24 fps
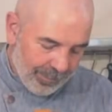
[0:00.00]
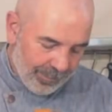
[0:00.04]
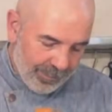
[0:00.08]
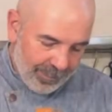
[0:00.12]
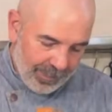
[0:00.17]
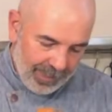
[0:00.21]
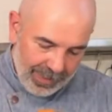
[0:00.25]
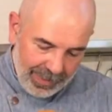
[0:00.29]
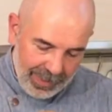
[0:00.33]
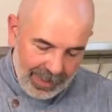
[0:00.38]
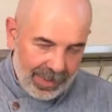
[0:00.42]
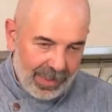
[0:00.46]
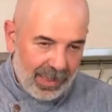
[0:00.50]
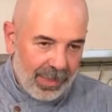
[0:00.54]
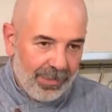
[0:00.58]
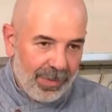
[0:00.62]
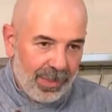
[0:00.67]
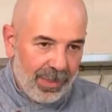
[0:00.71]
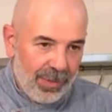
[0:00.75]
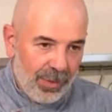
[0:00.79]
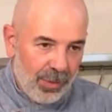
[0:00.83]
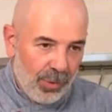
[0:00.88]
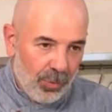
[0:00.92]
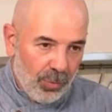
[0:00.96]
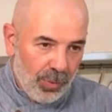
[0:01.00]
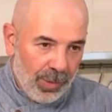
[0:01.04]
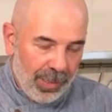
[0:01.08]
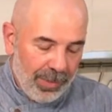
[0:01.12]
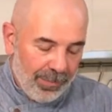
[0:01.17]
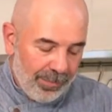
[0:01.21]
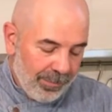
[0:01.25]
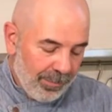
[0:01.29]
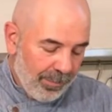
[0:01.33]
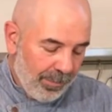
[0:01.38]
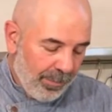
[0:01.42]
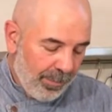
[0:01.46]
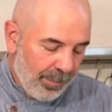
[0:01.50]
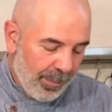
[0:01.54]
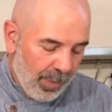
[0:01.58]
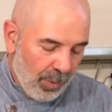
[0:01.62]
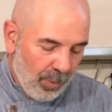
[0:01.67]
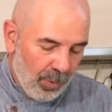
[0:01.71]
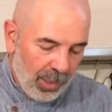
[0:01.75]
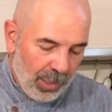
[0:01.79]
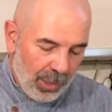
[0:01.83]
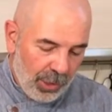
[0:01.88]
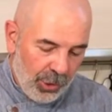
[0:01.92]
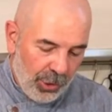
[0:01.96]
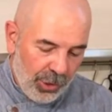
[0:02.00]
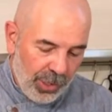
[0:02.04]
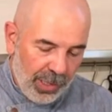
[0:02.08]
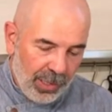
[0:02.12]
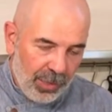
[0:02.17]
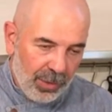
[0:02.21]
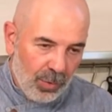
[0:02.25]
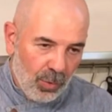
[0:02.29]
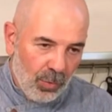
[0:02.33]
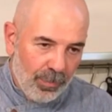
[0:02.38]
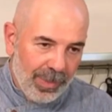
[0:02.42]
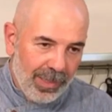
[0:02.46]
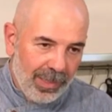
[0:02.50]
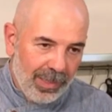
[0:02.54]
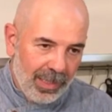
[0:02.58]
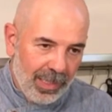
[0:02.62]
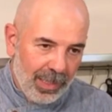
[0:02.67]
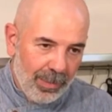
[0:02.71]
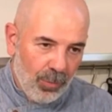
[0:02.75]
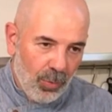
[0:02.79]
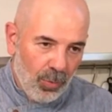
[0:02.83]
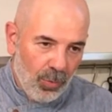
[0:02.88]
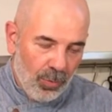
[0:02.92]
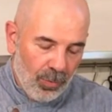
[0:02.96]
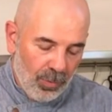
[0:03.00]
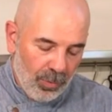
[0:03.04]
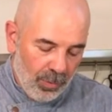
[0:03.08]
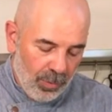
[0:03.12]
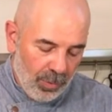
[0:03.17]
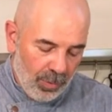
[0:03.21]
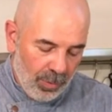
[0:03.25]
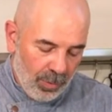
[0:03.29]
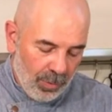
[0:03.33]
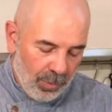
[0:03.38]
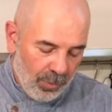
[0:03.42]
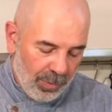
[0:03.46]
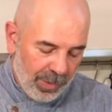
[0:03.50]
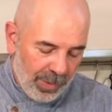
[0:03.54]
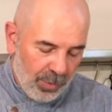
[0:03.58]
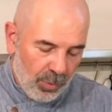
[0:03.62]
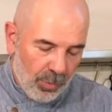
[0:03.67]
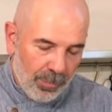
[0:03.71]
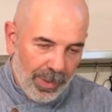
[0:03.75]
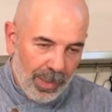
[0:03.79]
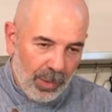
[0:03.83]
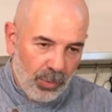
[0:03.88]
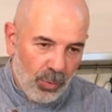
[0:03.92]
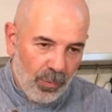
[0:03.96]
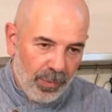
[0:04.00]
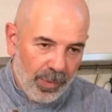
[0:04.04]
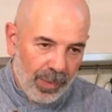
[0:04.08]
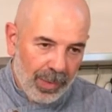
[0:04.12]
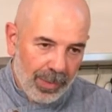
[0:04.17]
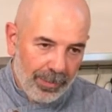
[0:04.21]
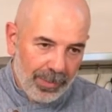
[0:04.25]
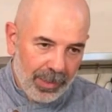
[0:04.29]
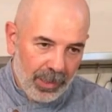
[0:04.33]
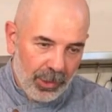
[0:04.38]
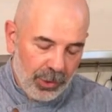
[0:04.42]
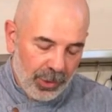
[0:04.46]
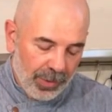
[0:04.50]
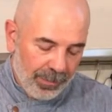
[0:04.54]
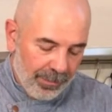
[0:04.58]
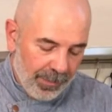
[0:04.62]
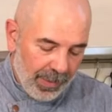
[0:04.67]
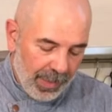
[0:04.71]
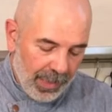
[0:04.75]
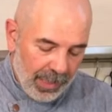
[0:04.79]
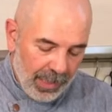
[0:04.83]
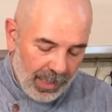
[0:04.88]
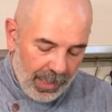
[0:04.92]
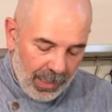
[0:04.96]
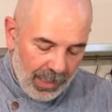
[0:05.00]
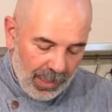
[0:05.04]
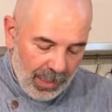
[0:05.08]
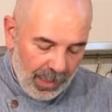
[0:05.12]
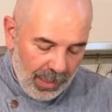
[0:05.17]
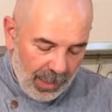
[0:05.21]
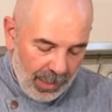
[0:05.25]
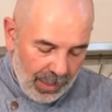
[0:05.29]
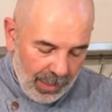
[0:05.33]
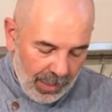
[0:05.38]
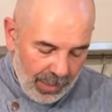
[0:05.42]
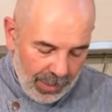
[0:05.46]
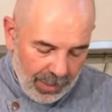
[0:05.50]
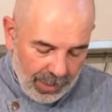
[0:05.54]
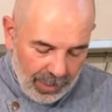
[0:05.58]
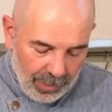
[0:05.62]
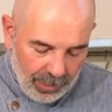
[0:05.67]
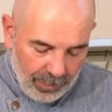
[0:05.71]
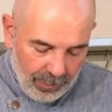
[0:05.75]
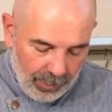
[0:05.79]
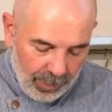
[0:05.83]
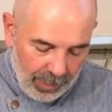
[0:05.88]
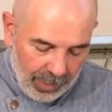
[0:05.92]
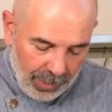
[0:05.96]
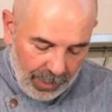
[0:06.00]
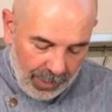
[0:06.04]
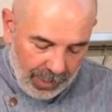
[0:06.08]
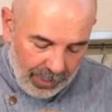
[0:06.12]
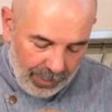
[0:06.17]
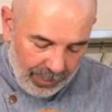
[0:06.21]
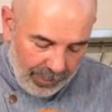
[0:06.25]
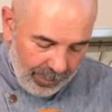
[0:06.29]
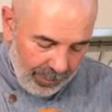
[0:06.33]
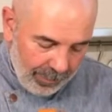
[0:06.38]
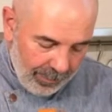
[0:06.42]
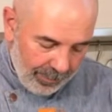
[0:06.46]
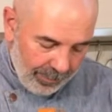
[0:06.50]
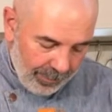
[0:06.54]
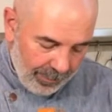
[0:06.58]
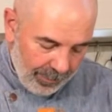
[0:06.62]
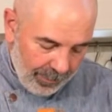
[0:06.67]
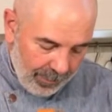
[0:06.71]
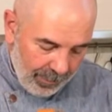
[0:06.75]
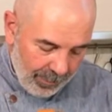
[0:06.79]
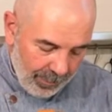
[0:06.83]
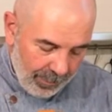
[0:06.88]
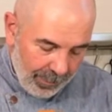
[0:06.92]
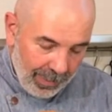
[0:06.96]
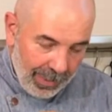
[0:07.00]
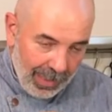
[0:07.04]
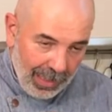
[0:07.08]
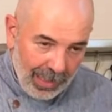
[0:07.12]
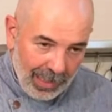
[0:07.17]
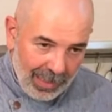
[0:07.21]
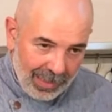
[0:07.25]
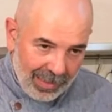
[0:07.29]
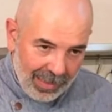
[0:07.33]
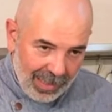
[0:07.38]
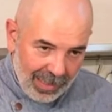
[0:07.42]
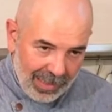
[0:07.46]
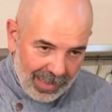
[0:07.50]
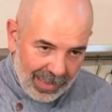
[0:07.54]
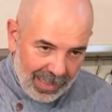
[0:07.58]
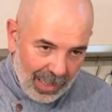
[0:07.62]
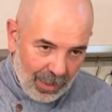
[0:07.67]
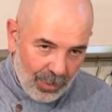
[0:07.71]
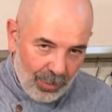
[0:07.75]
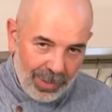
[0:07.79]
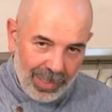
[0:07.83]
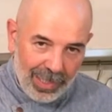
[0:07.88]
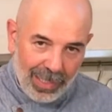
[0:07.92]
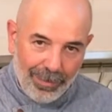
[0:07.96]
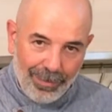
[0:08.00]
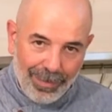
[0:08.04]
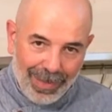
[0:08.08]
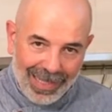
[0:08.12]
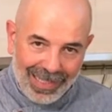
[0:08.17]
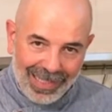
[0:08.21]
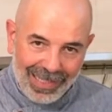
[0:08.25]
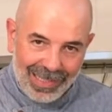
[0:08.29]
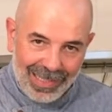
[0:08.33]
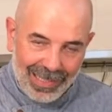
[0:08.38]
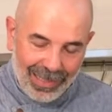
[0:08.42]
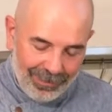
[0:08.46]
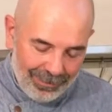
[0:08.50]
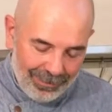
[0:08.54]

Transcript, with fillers: stessa versione, però al centro metteremo uh, questo bel uovo in camicia. Uh, nella stessa acqua della pasta